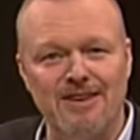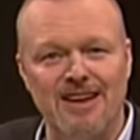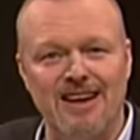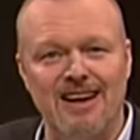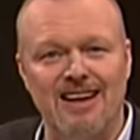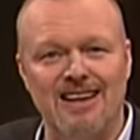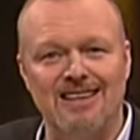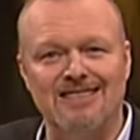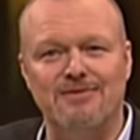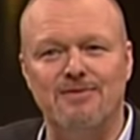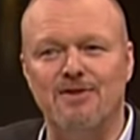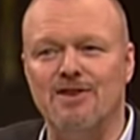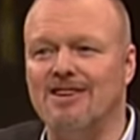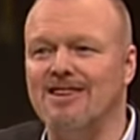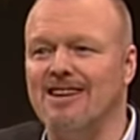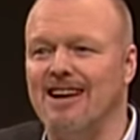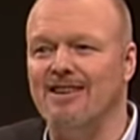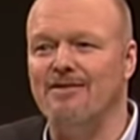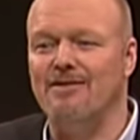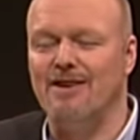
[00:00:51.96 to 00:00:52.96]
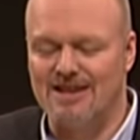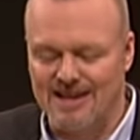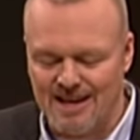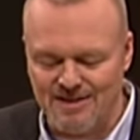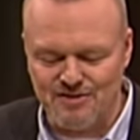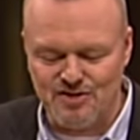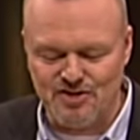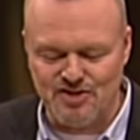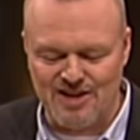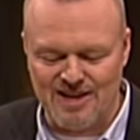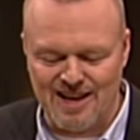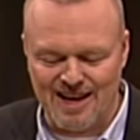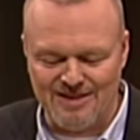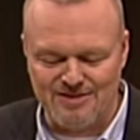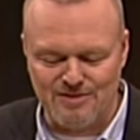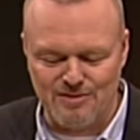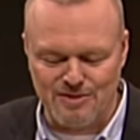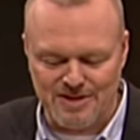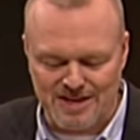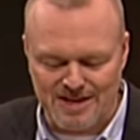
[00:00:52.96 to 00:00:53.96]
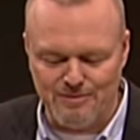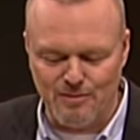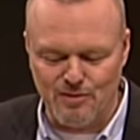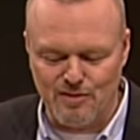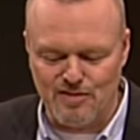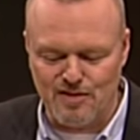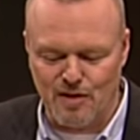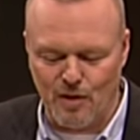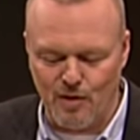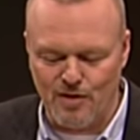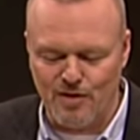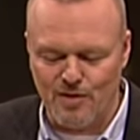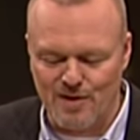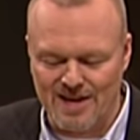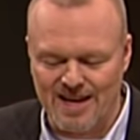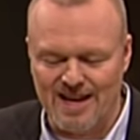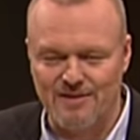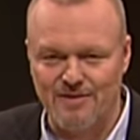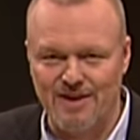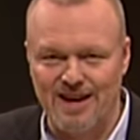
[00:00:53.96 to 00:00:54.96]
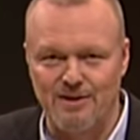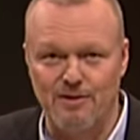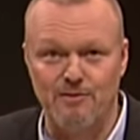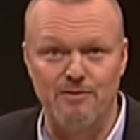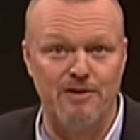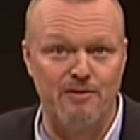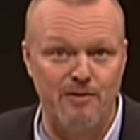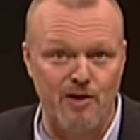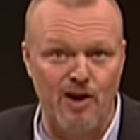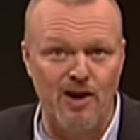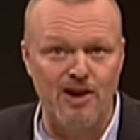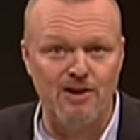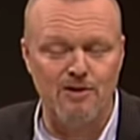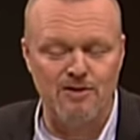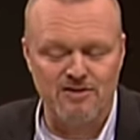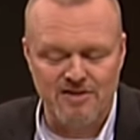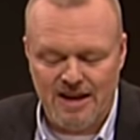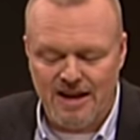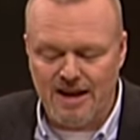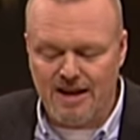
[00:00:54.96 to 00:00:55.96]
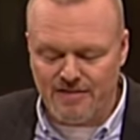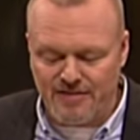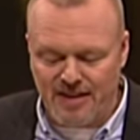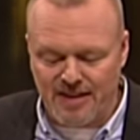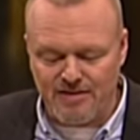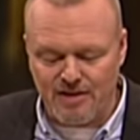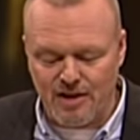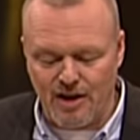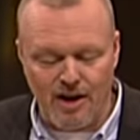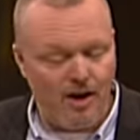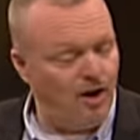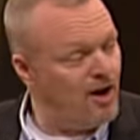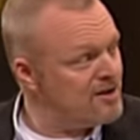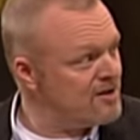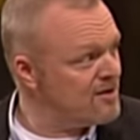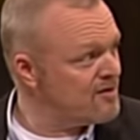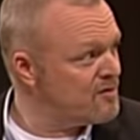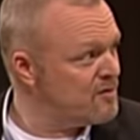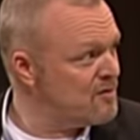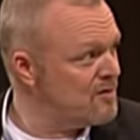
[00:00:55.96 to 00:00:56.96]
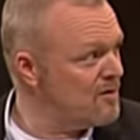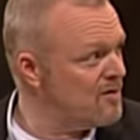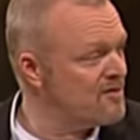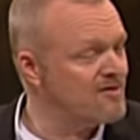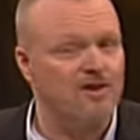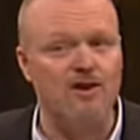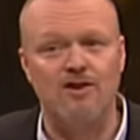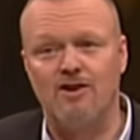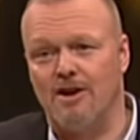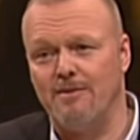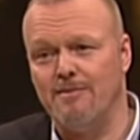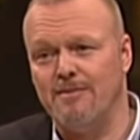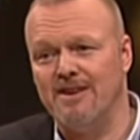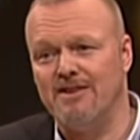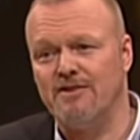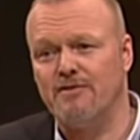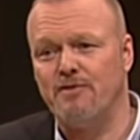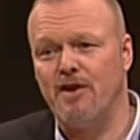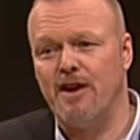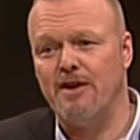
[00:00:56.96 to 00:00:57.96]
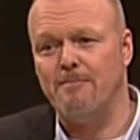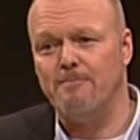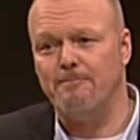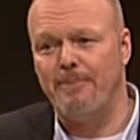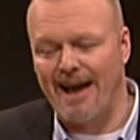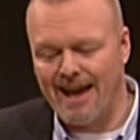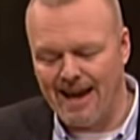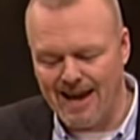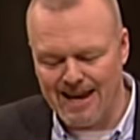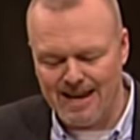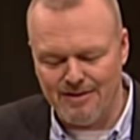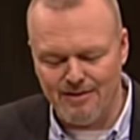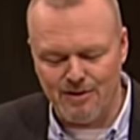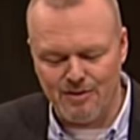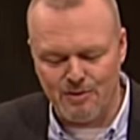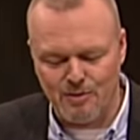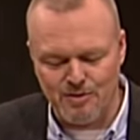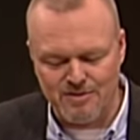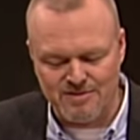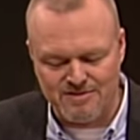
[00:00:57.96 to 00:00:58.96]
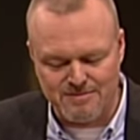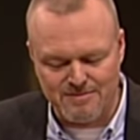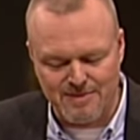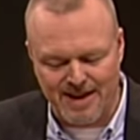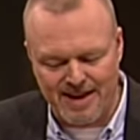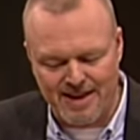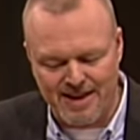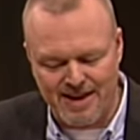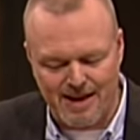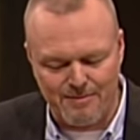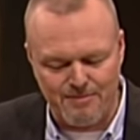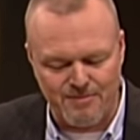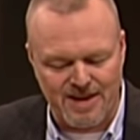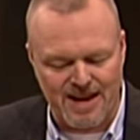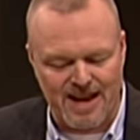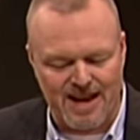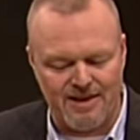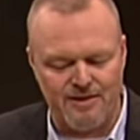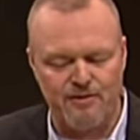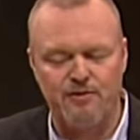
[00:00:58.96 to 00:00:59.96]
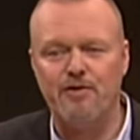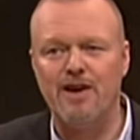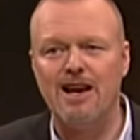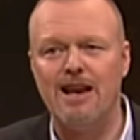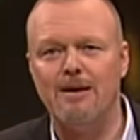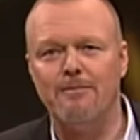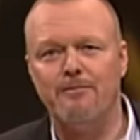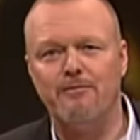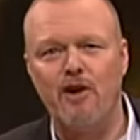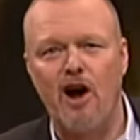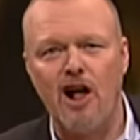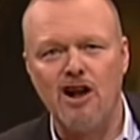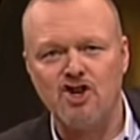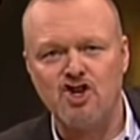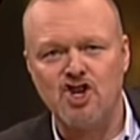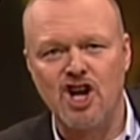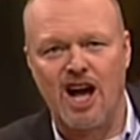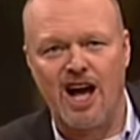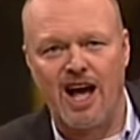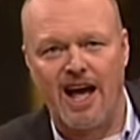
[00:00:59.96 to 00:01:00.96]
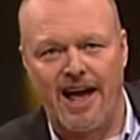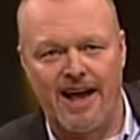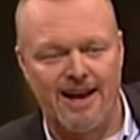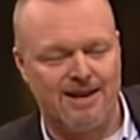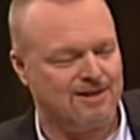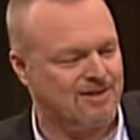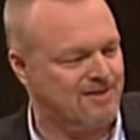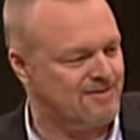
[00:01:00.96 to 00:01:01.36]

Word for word: wir ist wirklich eine fantastische Leistung, die muss honoriert werden und wir freuen uns, dass er heute zu uns gekommen ist von Bayer Leverkusen, meine Damen und Herren, Philipp Wollscheid.